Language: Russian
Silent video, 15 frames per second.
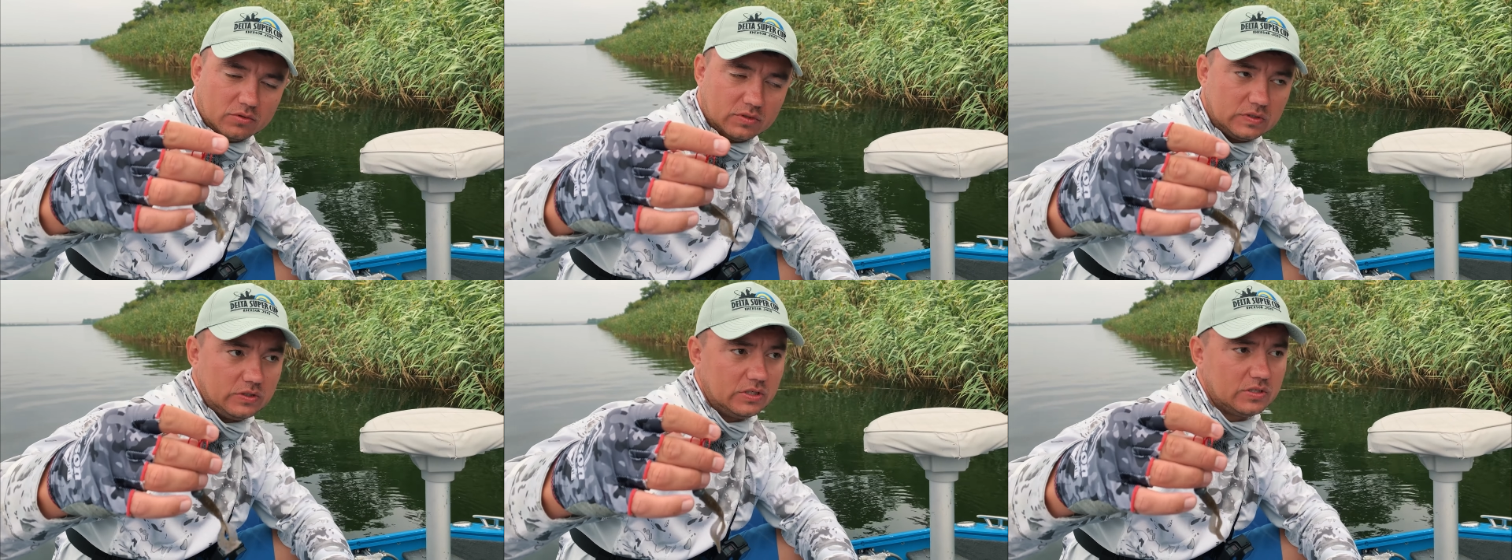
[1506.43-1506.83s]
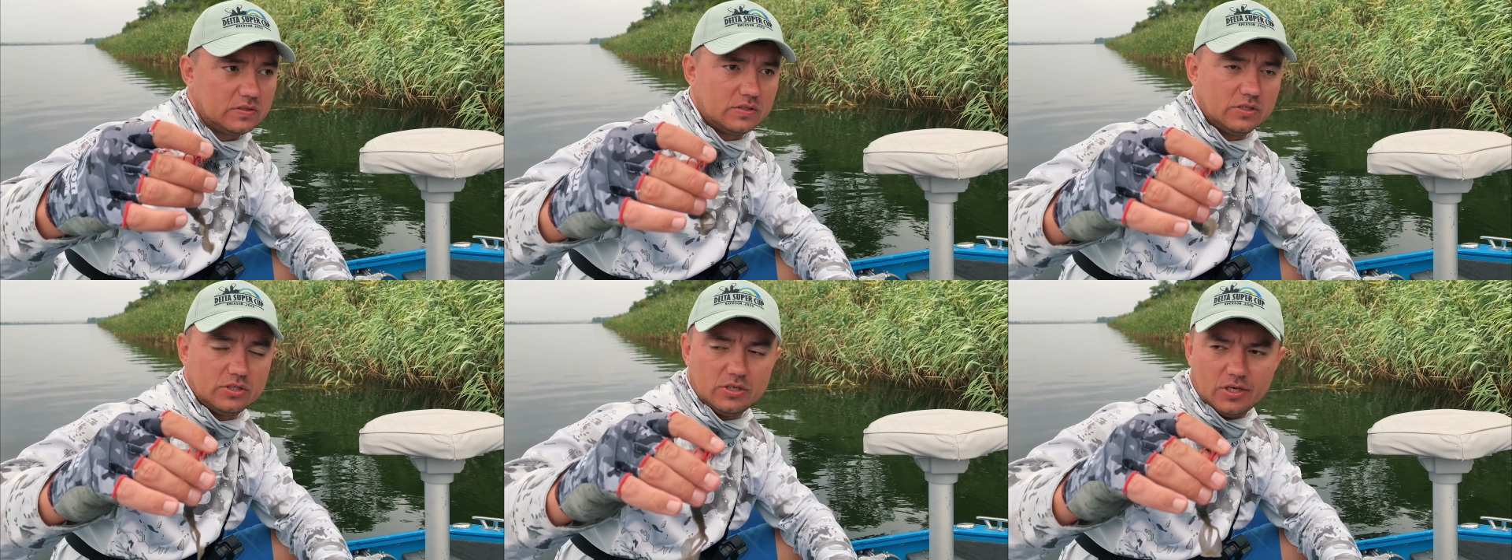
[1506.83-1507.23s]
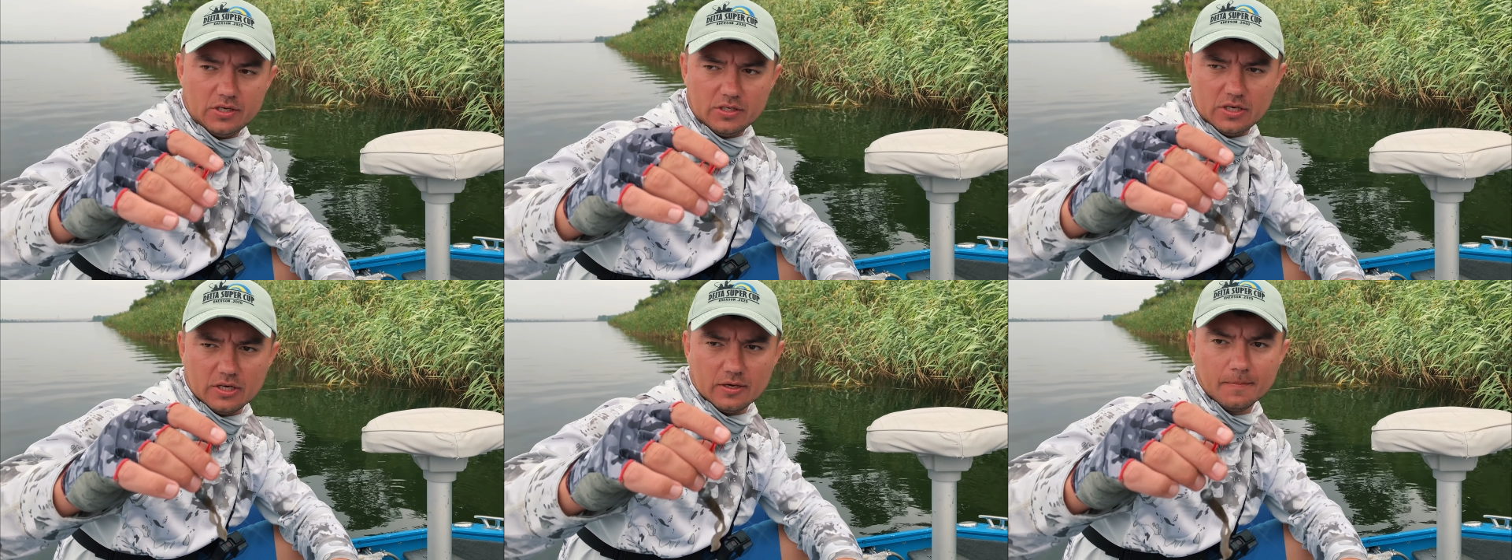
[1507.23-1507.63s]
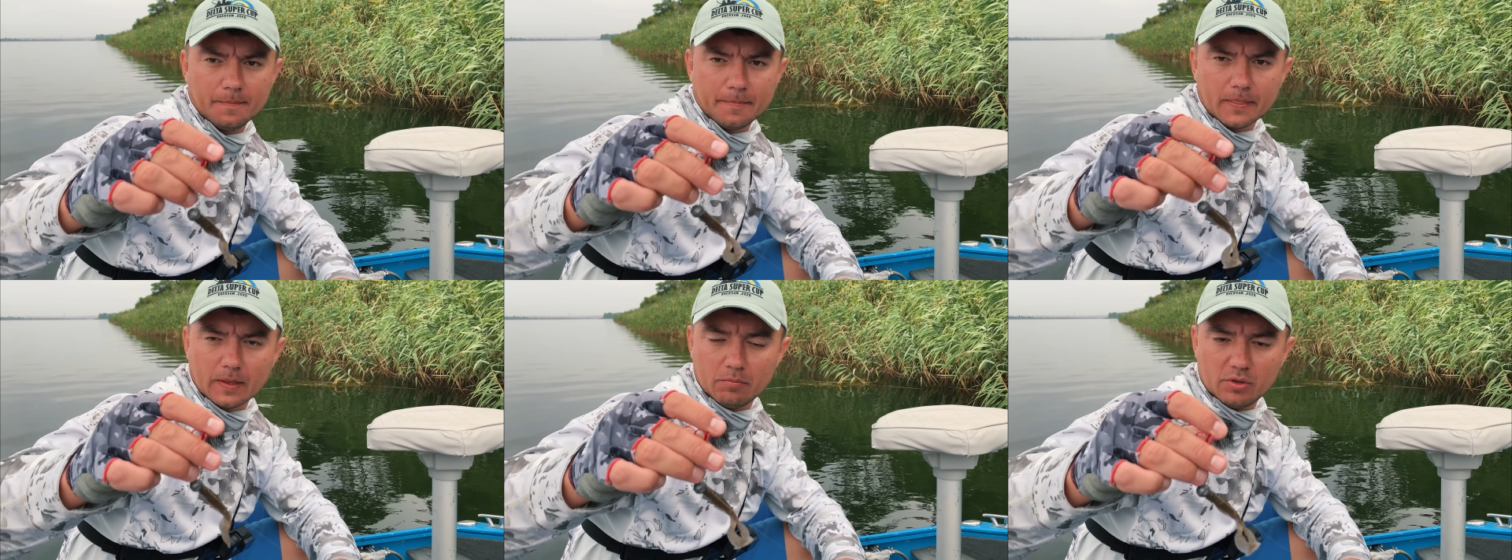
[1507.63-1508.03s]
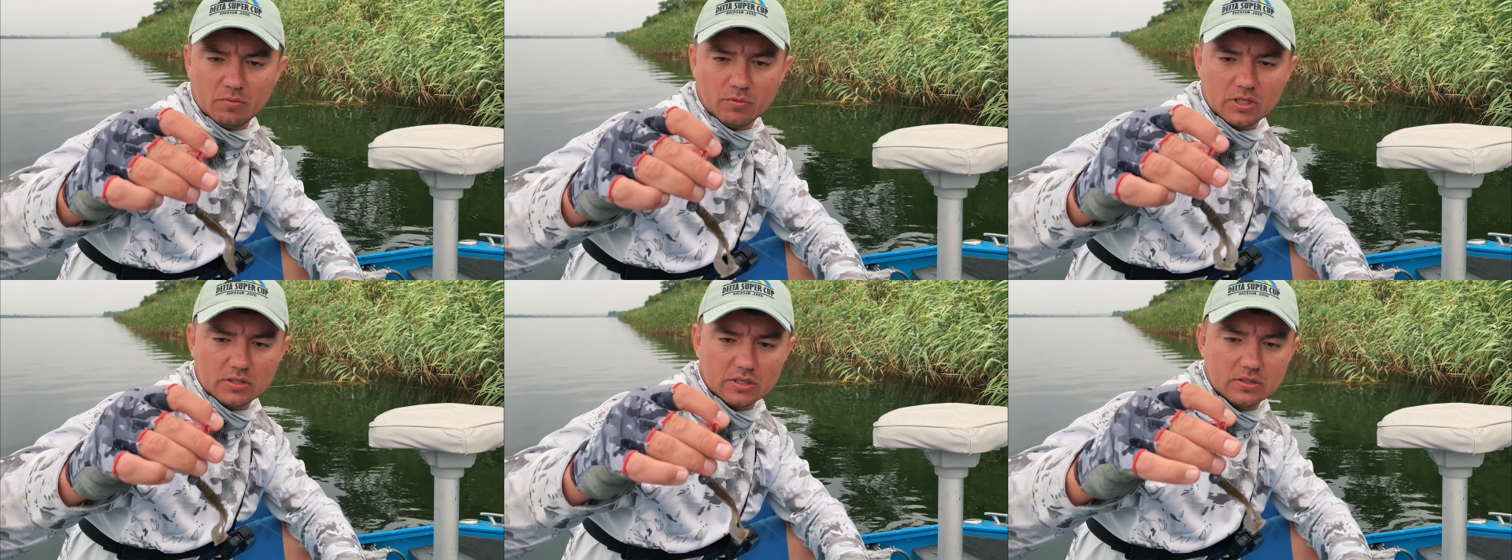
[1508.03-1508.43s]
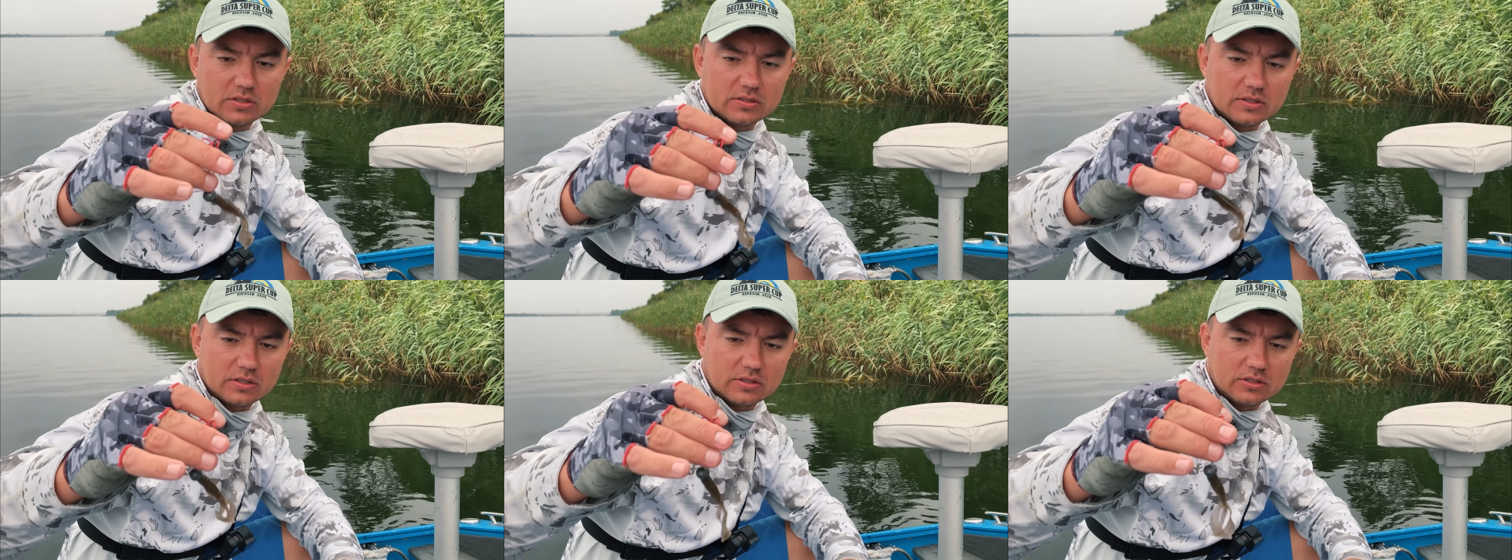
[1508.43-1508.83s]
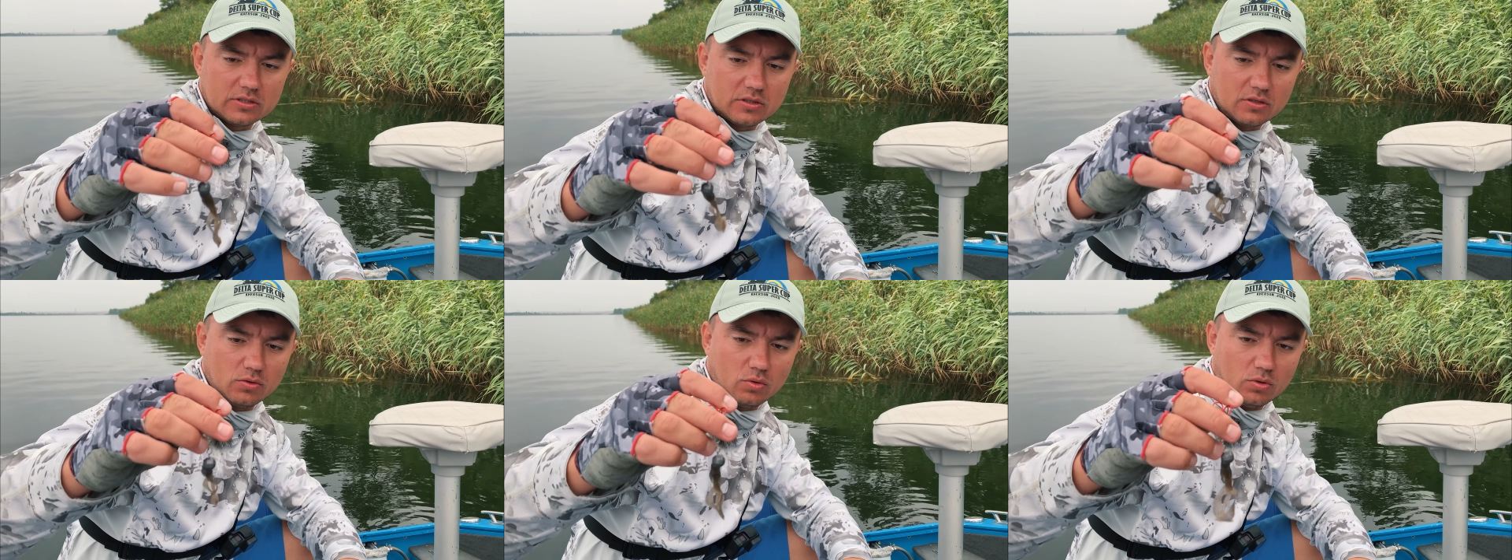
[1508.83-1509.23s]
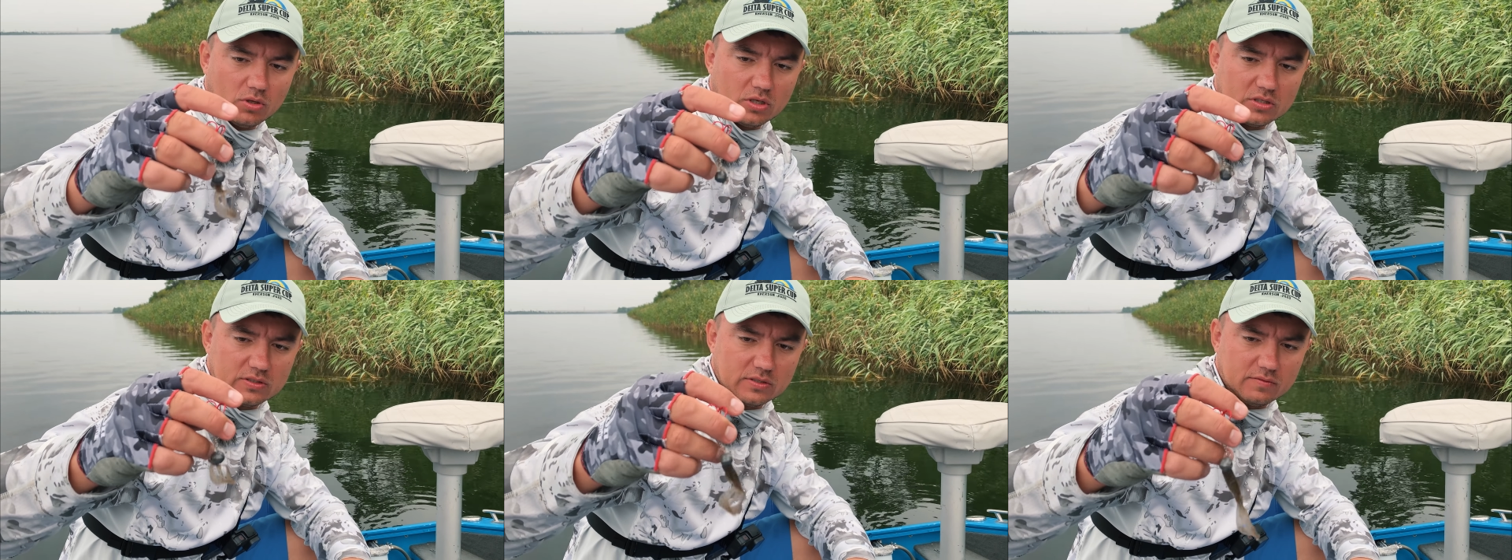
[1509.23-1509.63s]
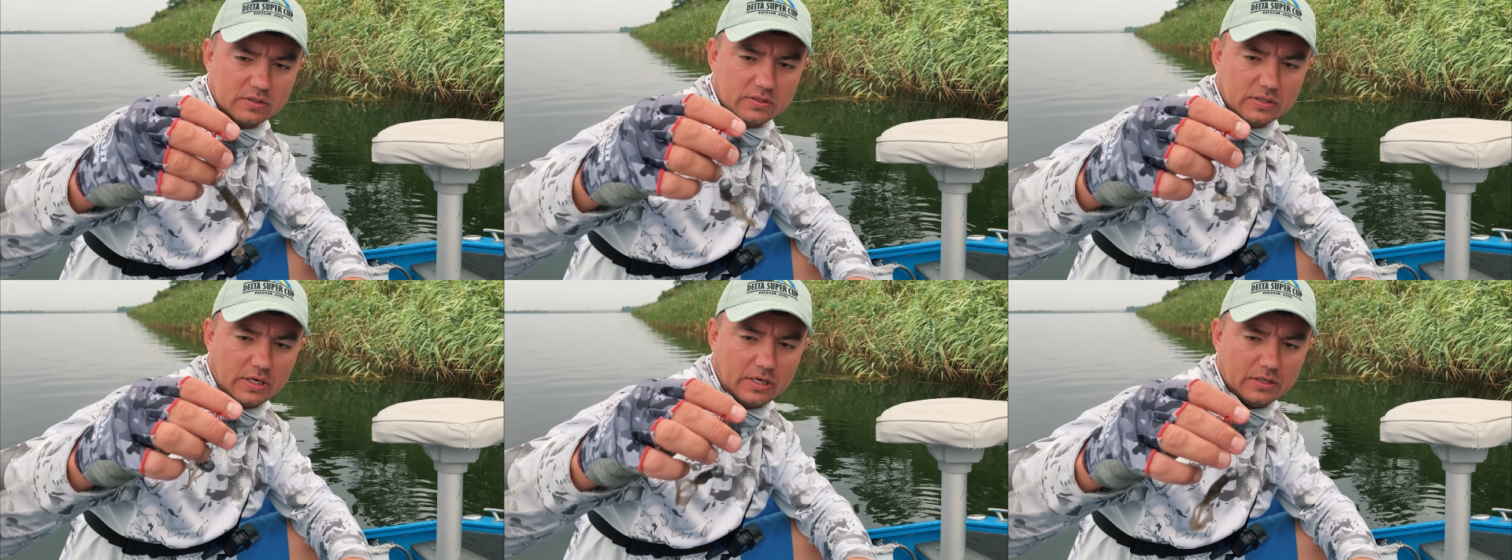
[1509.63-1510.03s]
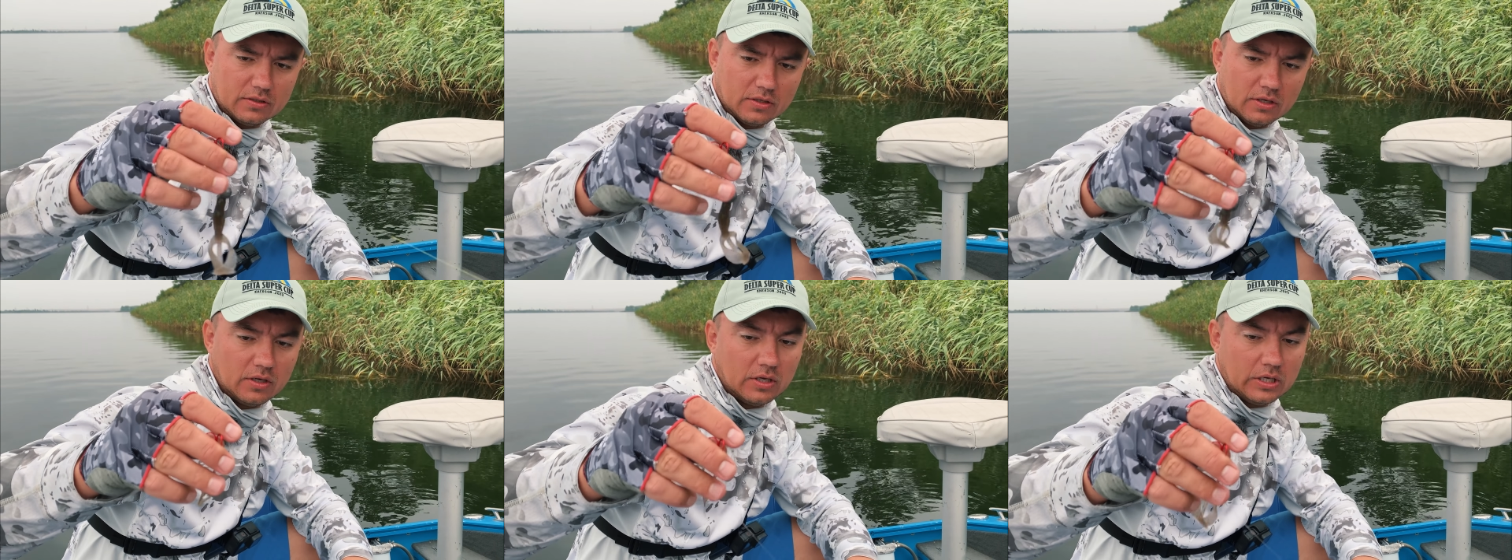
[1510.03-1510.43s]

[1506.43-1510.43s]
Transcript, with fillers: То есть есть течение, приманка достаточно долго зависает.